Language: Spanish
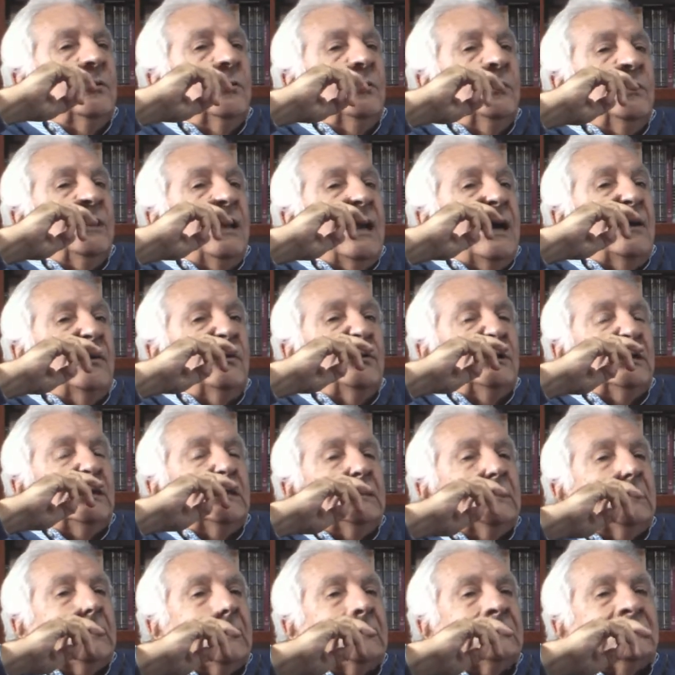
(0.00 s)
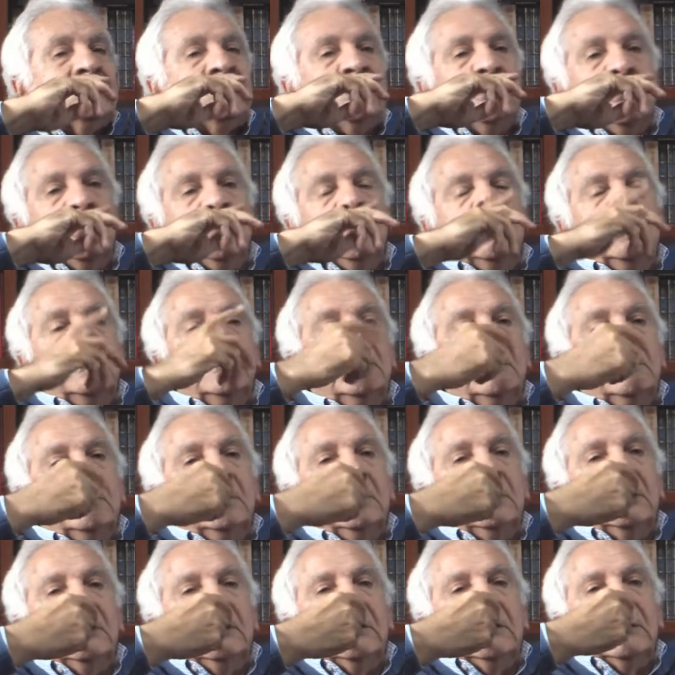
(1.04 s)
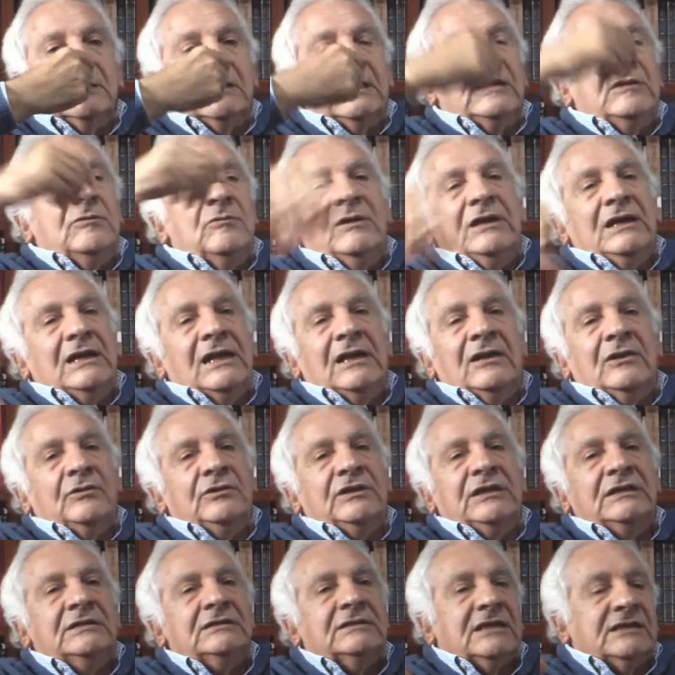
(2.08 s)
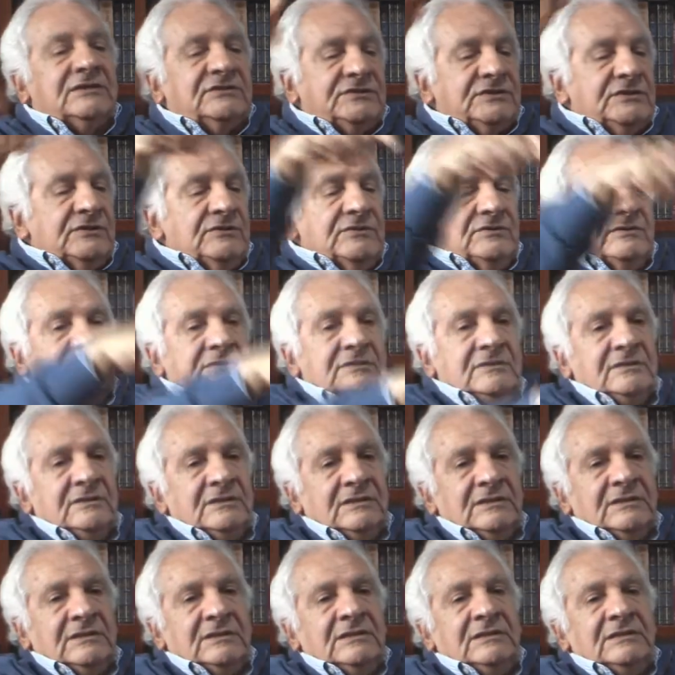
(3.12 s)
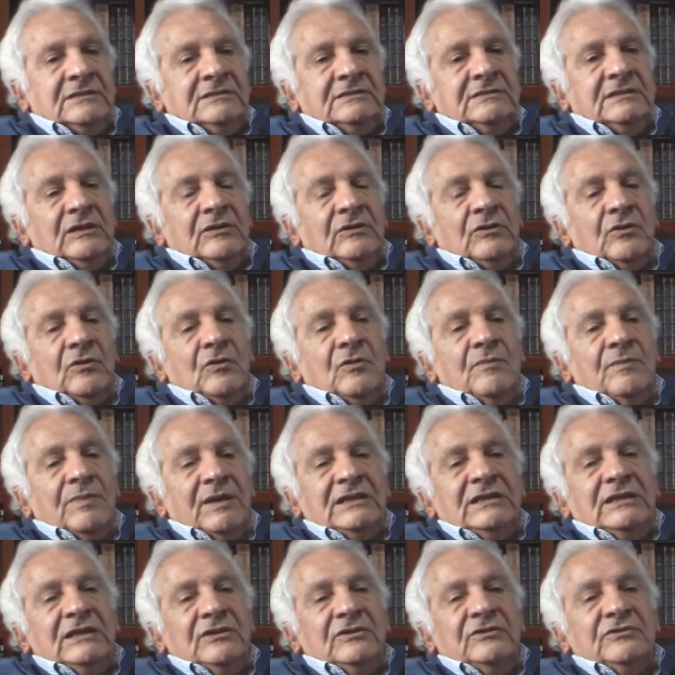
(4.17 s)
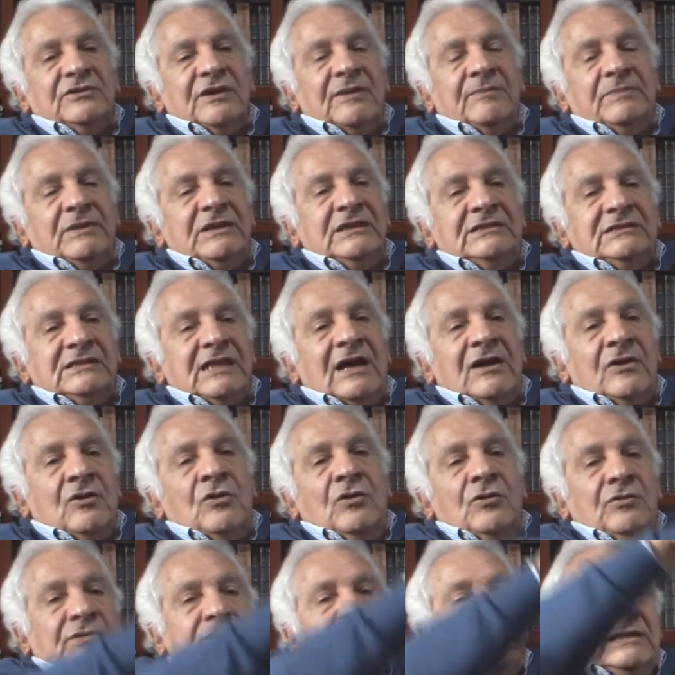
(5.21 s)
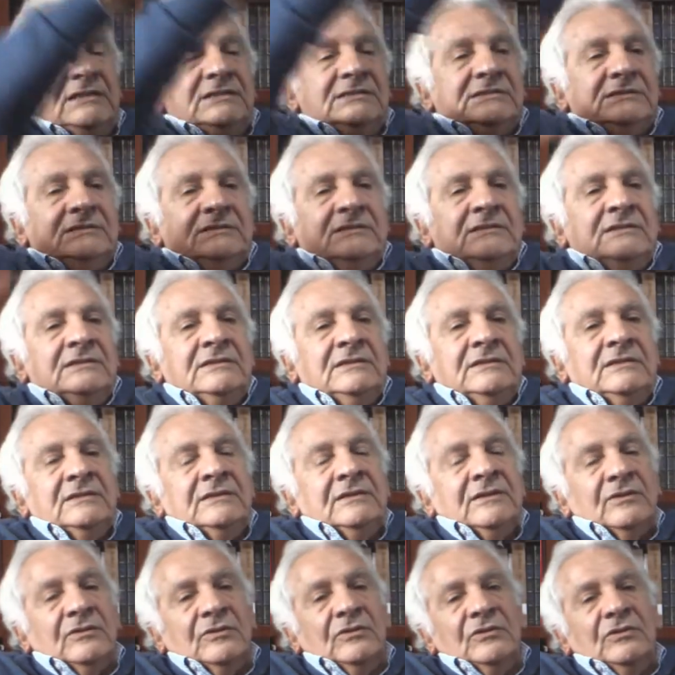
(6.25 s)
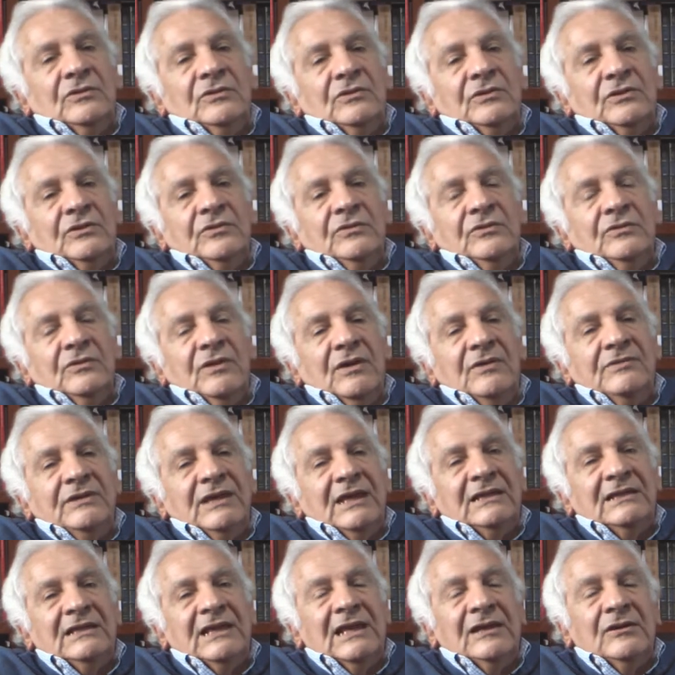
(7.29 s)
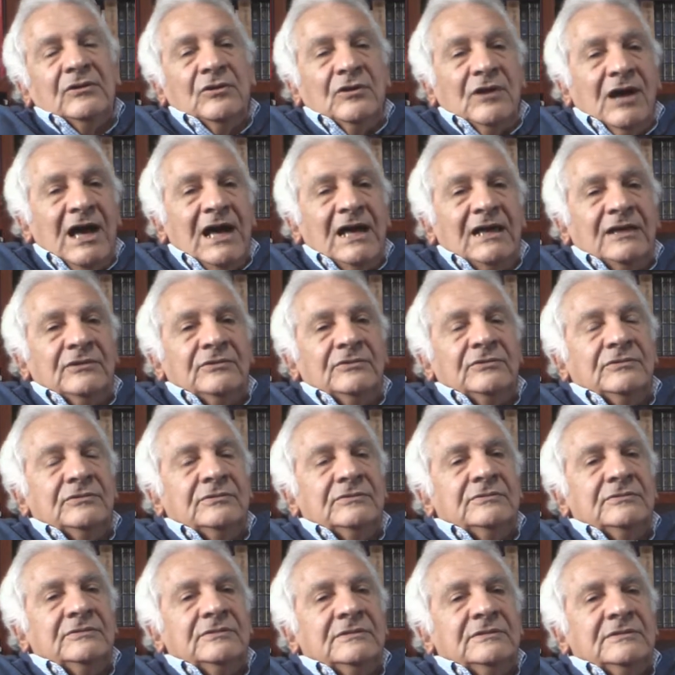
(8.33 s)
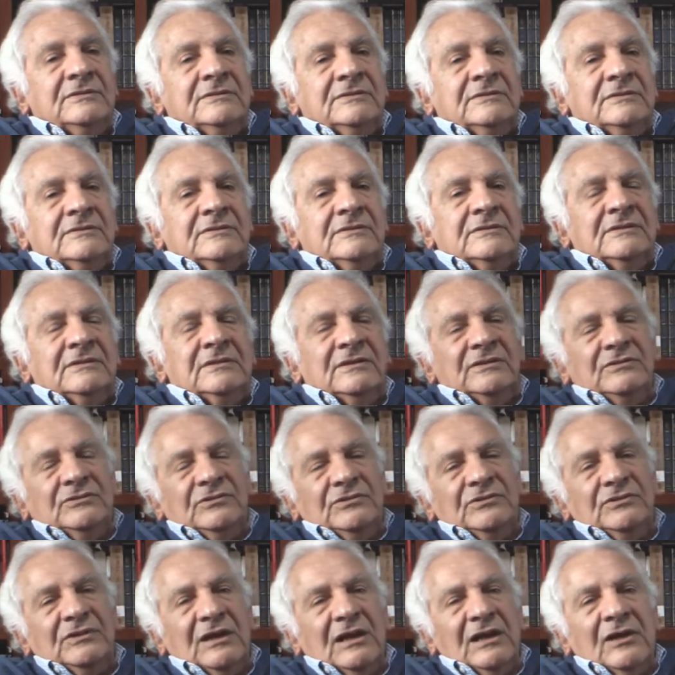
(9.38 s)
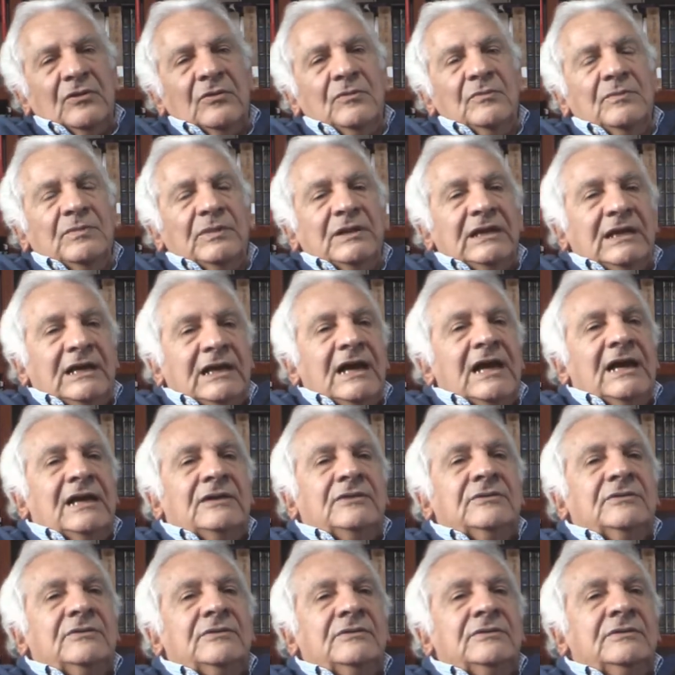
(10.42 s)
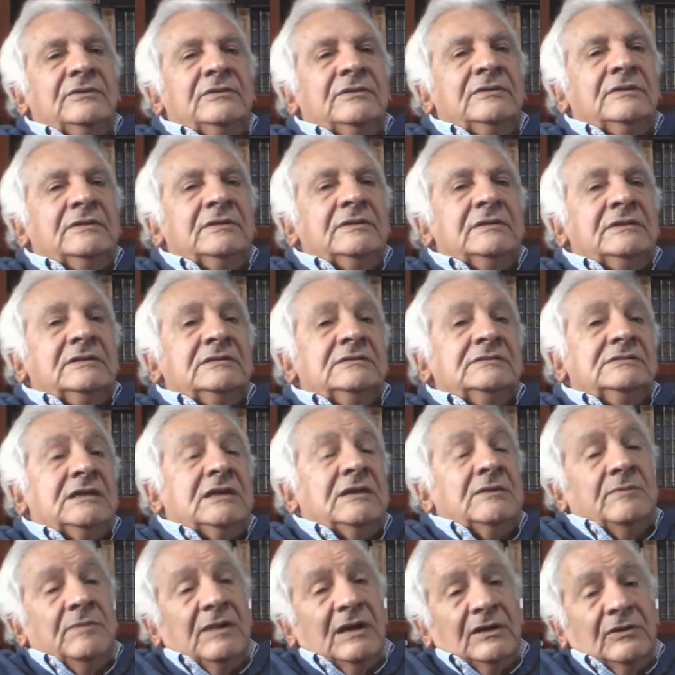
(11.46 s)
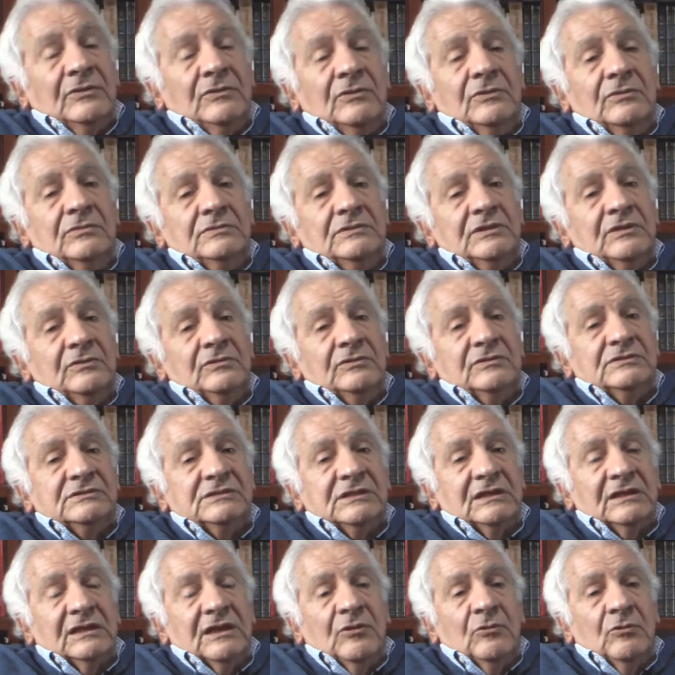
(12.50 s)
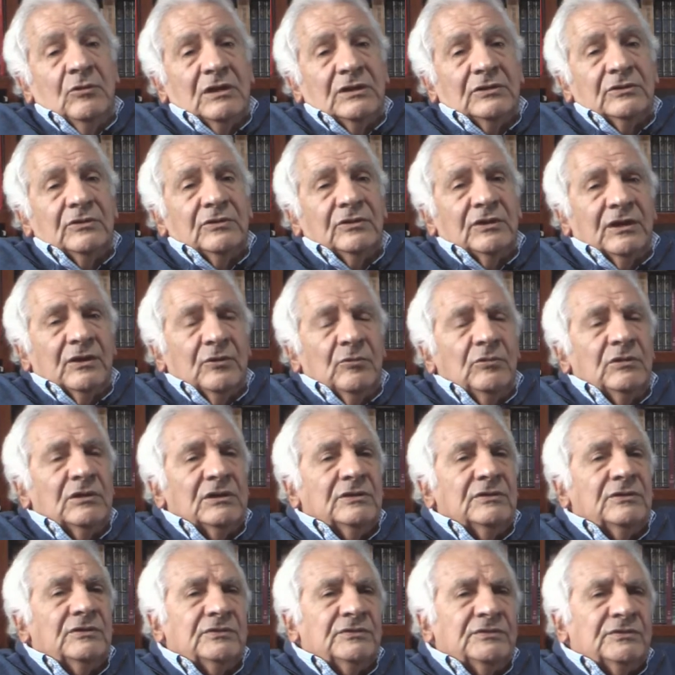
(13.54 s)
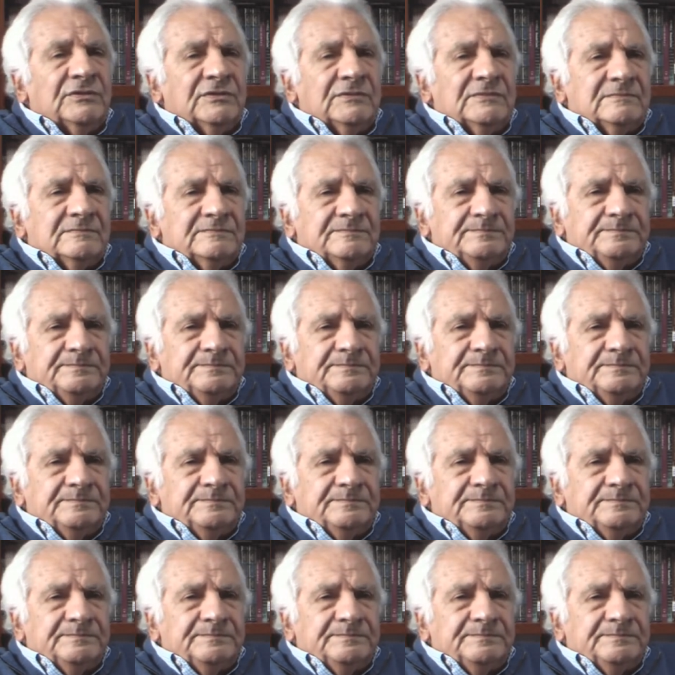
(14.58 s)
una orientación que no era la orientación de los compañeros apristas jóvenes con los que uno había dialogado, entonces era complicado. Sin embargo, debo decir que guardo recuerdos